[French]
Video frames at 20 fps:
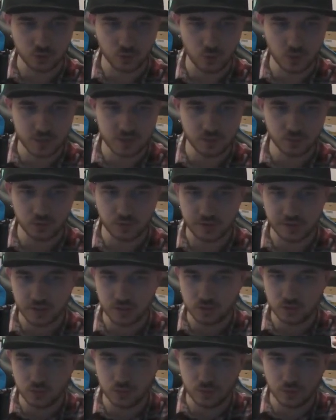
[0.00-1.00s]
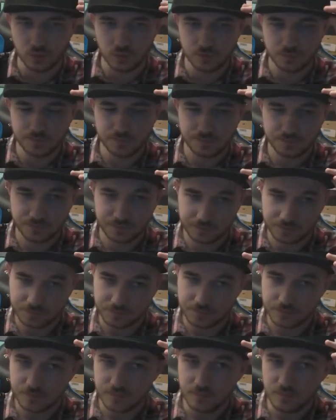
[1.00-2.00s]
troisième ou le dernier doublon.
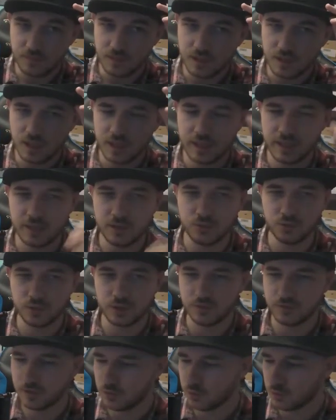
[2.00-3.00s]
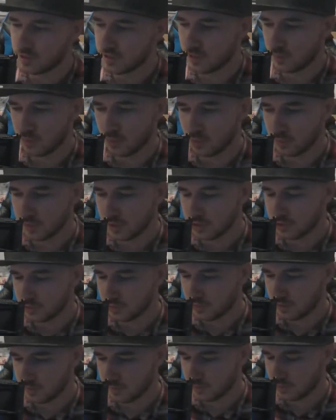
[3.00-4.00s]
Et Yuki V2, c'est le premier, je crois.